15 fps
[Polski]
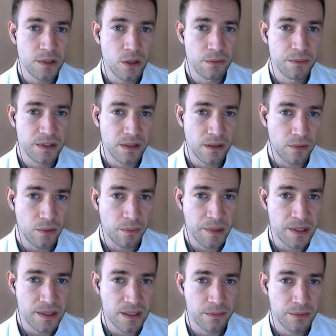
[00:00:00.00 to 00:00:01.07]
Komisja
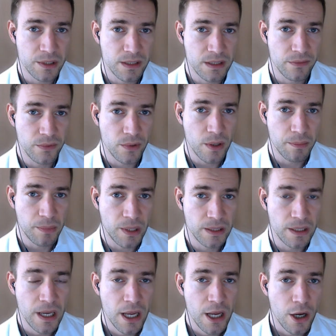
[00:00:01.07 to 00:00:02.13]
Europejska przedstawiła plan
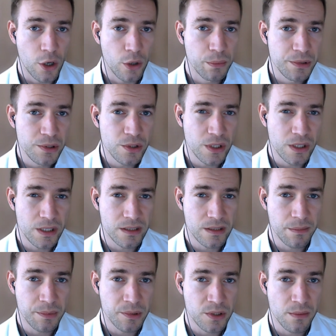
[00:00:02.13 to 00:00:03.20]
obniżenia
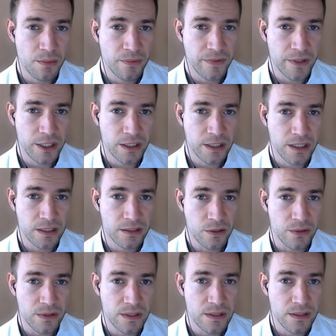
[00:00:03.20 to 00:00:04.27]
zapotrzebowania na gaz
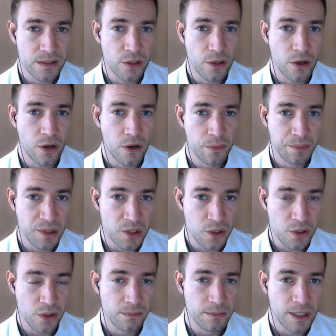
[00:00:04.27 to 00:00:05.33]
rosyjski o
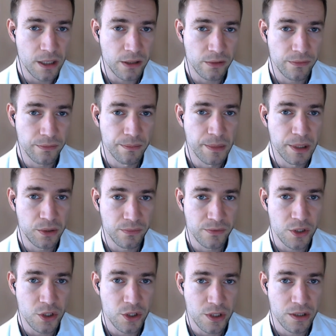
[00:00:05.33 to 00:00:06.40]
50 miliardów metrów
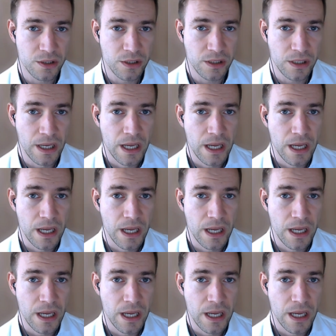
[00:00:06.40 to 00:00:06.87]
sześciennych